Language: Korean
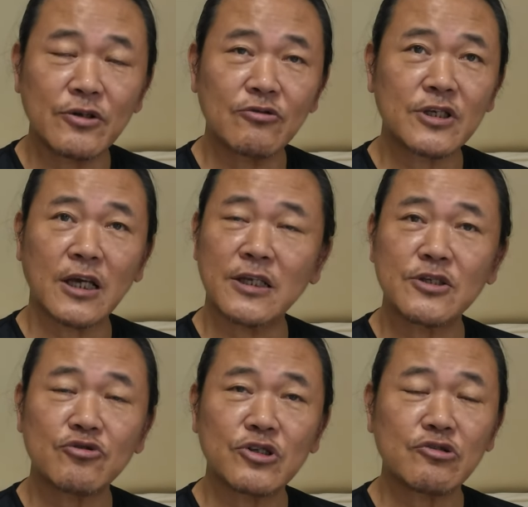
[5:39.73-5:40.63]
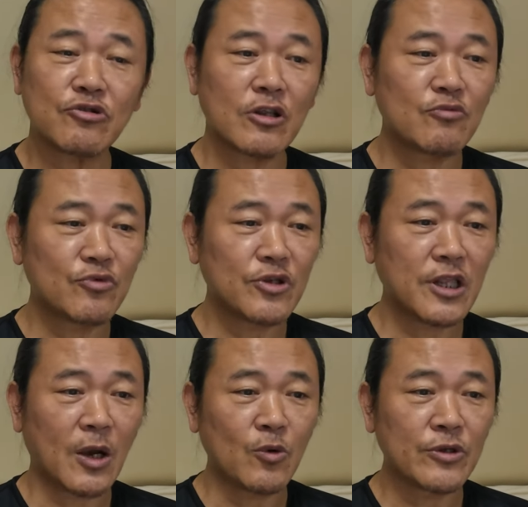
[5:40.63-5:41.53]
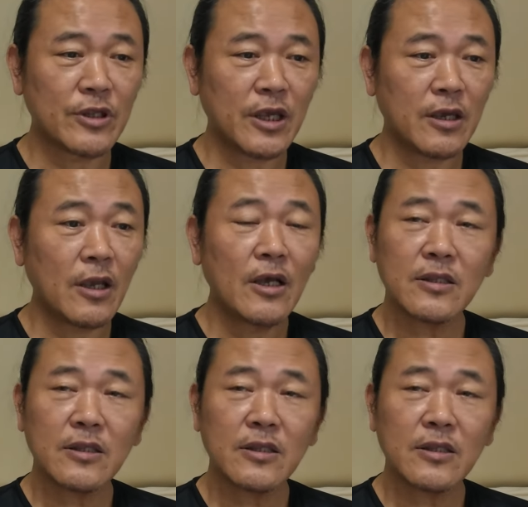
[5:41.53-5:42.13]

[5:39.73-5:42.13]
그리고 장례식도 치르고 이런 부분들이 나오는데